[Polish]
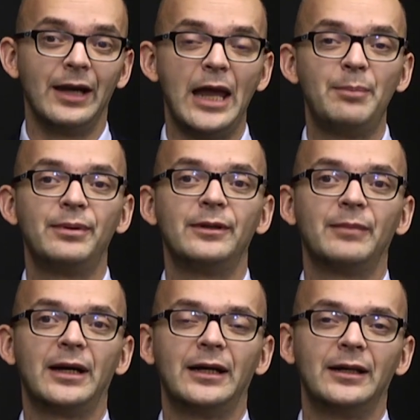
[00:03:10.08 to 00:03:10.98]
Apple
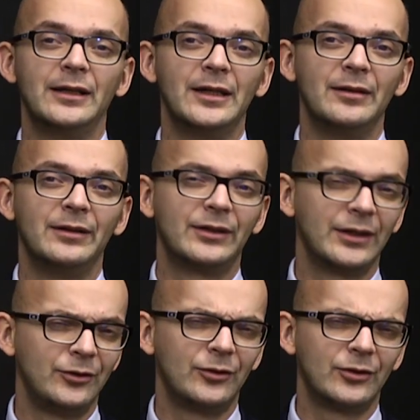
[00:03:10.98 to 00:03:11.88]
ma
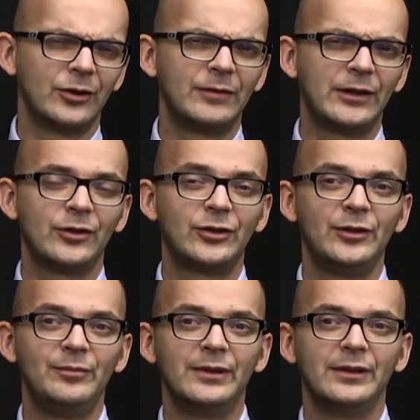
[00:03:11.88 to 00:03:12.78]
rząd
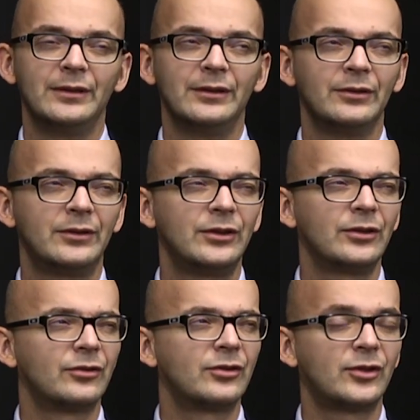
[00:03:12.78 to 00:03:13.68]
wielkości
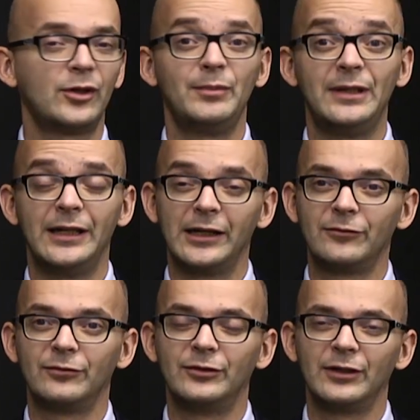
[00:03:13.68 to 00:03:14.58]
1100
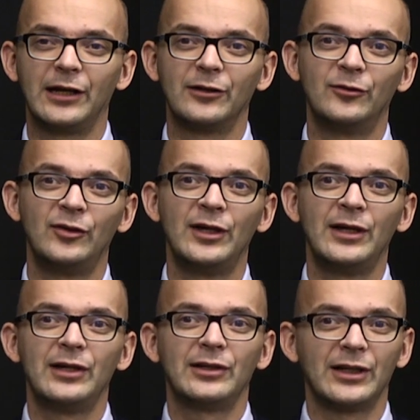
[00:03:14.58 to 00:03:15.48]
miliardów dolarów,
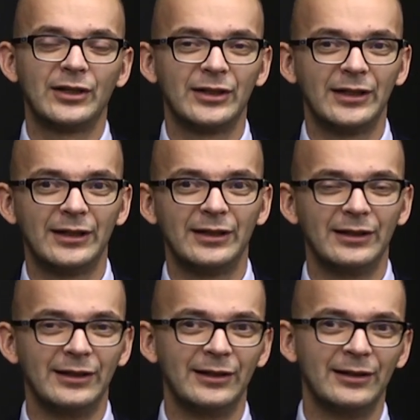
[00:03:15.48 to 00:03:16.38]
także
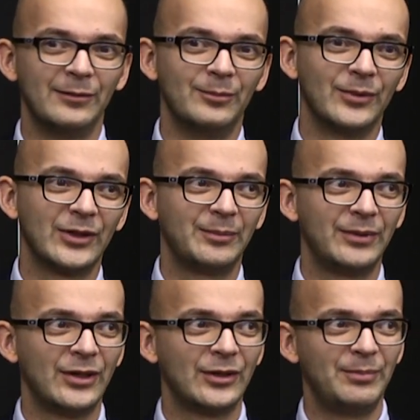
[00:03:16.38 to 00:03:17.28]
można
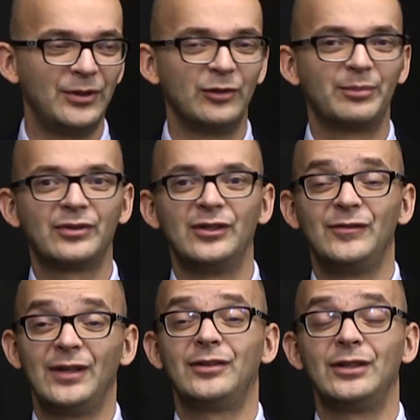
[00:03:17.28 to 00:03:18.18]
powiedzieć, że 50%
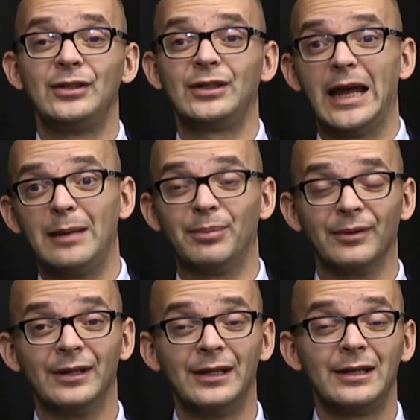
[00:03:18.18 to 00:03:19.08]
więcej niż
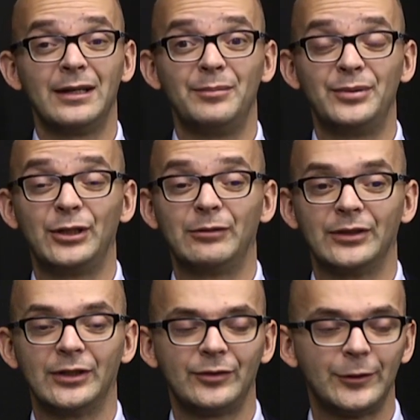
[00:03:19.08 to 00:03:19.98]
Apple
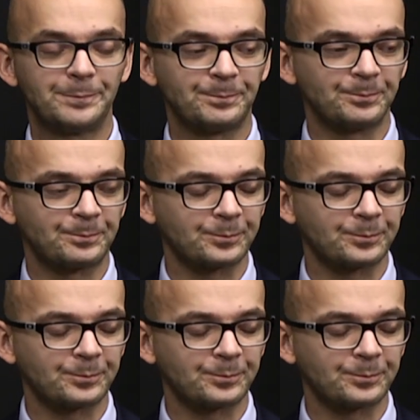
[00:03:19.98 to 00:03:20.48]
przykładowo.